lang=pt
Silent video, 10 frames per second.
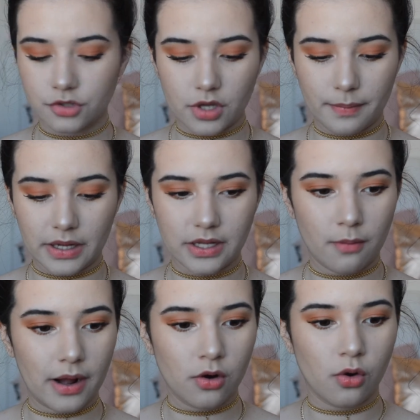Só pra dar
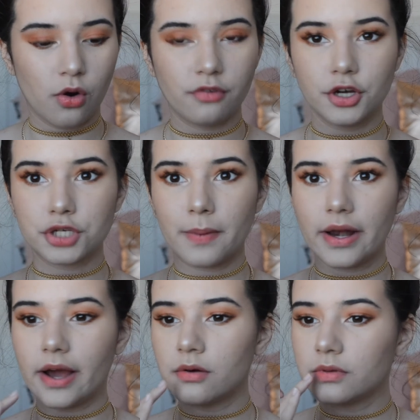uma cor, vou
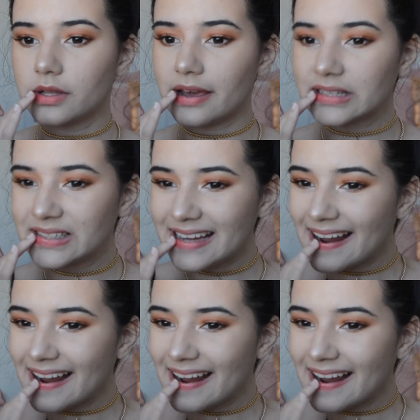espalhar com o dedo